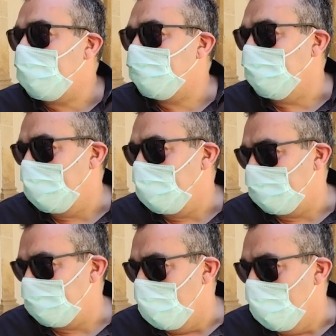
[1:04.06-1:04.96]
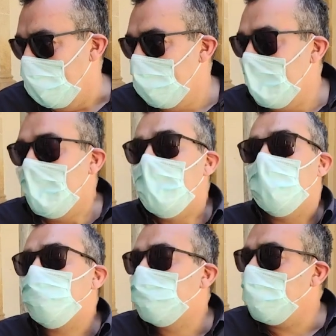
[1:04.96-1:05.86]
cassa integrazione. I
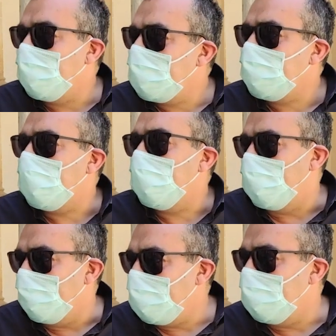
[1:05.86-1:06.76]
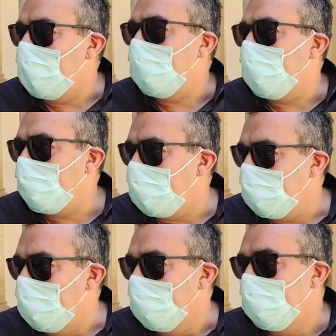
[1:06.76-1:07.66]
nostri dipendenti hanno famiglia, hanno
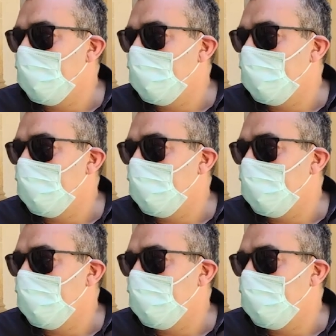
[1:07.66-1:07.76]
figli